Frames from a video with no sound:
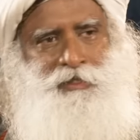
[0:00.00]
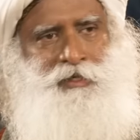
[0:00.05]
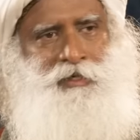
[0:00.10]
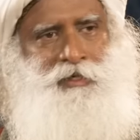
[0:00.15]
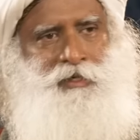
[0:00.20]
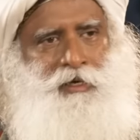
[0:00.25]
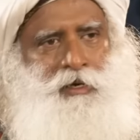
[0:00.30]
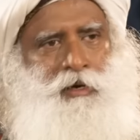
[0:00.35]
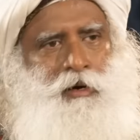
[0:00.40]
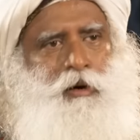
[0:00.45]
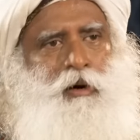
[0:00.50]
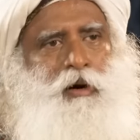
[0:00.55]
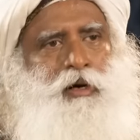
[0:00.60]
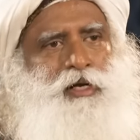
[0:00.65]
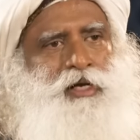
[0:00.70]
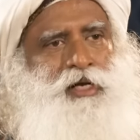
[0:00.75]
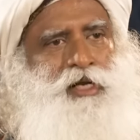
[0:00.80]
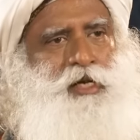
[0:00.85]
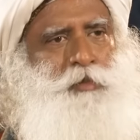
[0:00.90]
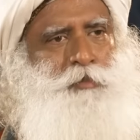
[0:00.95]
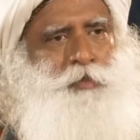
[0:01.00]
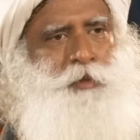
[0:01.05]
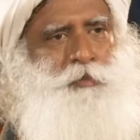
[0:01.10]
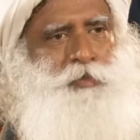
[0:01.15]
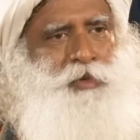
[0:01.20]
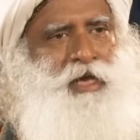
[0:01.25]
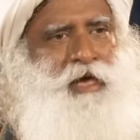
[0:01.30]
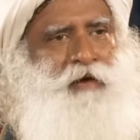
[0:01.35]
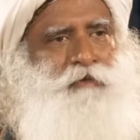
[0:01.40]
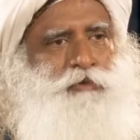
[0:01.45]
ওপর যারা কোনো
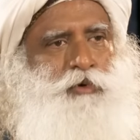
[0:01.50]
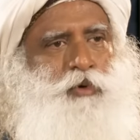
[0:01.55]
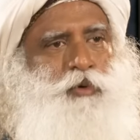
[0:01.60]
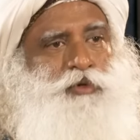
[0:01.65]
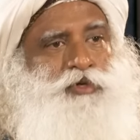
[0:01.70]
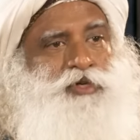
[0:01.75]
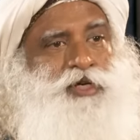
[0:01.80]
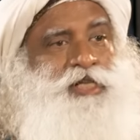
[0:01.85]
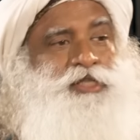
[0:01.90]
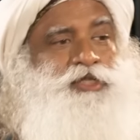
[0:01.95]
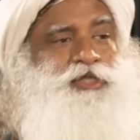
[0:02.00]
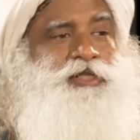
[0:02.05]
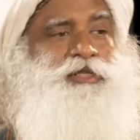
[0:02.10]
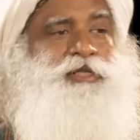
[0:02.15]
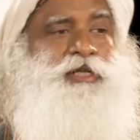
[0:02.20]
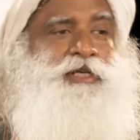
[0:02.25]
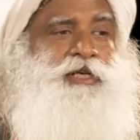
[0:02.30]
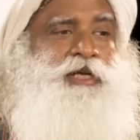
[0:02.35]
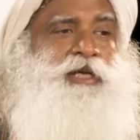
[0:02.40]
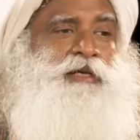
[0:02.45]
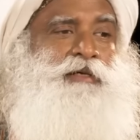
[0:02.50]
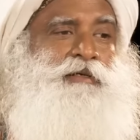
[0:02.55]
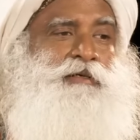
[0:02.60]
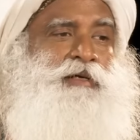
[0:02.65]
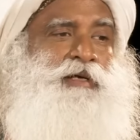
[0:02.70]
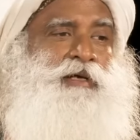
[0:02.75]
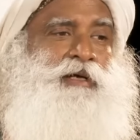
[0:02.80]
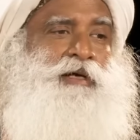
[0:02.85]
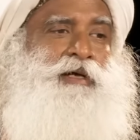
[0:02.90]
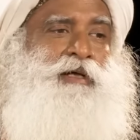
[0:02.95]
ভরসাই করে না যে কোনো
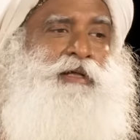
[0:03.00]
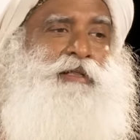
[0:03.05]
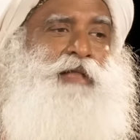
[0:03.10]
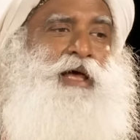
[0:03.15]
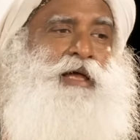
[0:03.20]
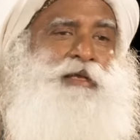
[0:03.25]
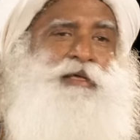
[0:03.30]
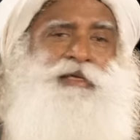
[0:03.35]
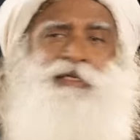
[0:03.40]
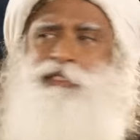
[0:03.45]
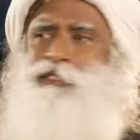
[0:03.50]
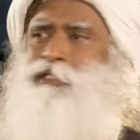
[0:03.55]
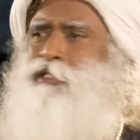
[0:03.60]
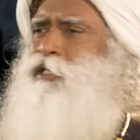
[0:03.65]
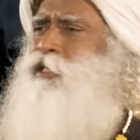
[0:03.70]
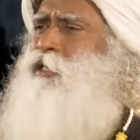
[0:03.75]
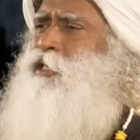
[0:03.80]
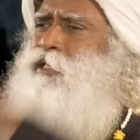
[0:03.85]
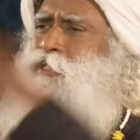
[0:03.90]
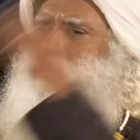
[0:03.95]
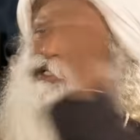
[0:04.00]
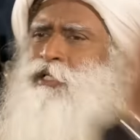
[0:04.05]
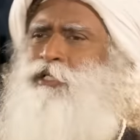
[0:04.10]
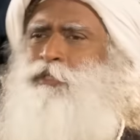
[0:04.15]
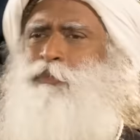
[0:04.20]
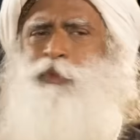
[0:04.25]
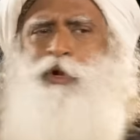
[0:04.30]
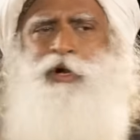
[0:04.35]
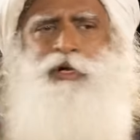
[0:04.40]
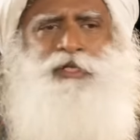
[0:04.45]
মহিলাকে রানী বলে মানতেই
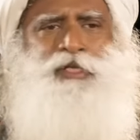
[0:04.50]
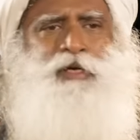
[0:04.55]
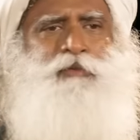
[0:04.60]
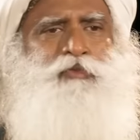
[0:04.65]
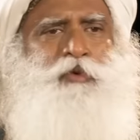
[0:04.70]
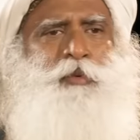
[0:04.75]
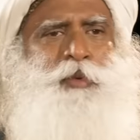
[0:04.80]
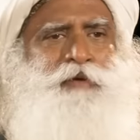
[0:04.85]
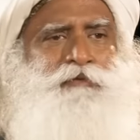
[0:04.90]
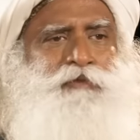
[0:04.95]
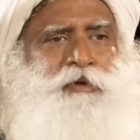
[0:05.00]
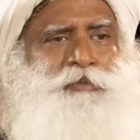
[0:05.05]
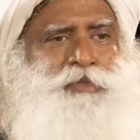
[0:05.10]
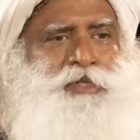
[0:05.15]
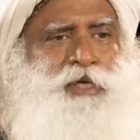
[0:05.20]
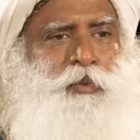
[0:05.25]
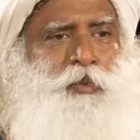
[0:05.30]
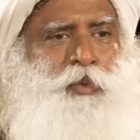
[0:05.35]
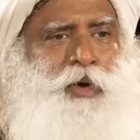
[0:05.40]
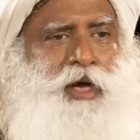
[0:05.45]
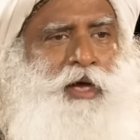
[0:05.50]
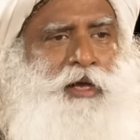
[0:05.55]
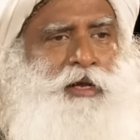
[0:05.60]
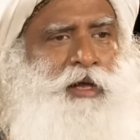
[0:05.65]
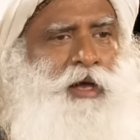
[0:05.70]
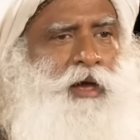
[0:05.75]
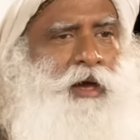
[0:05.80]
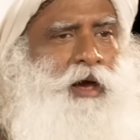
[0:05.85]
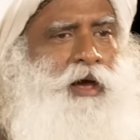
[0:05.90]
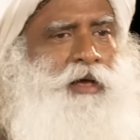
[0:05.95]
পারে না তারা কারণ
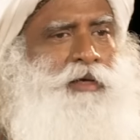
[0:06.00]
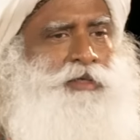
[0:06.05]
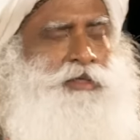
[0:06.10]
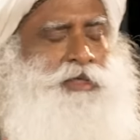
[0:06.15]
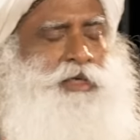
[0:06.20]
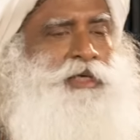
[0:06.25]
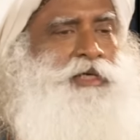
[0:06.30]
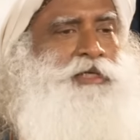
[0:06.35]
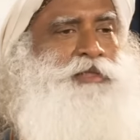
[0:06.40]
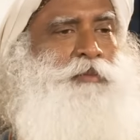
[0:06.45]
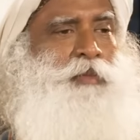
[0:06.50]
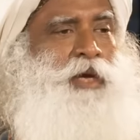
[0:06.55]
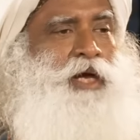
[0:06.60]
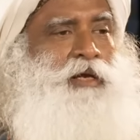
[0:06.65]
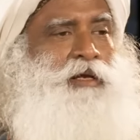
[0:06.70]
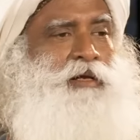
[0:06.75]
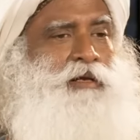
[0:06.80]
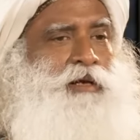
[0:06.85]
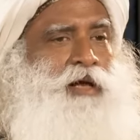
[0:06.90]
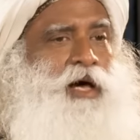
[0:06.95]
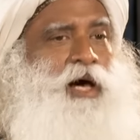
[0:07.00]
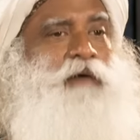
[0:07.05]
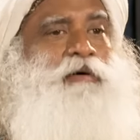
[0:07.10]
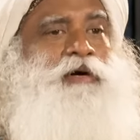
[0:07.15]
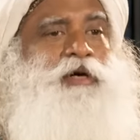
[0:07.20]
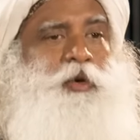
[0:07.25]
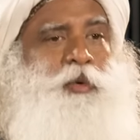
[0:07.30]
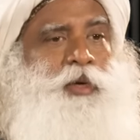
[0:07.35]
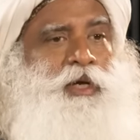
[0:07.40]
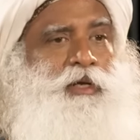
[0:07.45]
রানী গোটা রাজ্যের
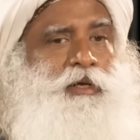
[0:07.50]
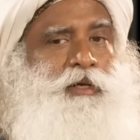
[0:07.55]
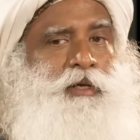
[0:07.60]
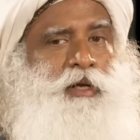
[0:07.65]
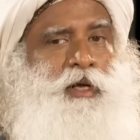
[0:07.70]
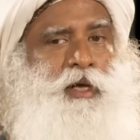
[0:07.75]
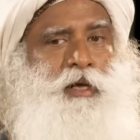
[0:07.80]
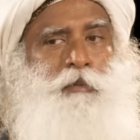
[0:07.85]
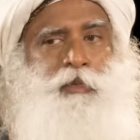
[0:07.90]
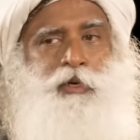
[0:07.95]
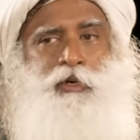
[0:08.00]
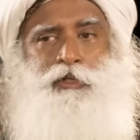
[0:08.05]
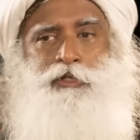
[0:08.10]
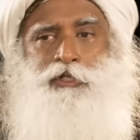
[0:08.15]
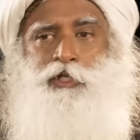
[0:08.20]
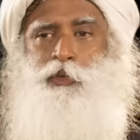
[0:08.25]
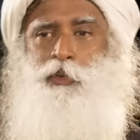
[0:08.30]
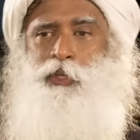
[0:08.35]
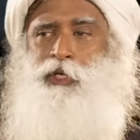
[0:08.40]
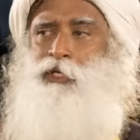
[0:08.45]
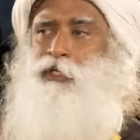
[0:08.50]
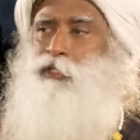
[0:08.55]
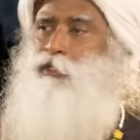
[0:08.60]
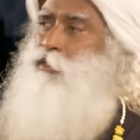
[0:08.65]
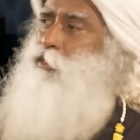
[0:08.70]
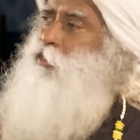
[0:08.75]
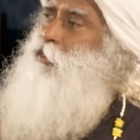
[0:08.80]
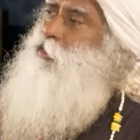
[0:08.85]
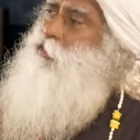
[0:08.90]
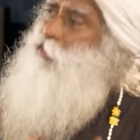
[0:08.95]
মায়ের মতো যে কোনো
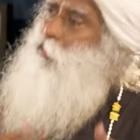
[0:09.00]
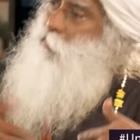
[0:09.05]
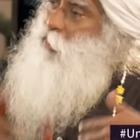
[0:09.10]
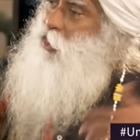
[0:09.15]
মহিলাকে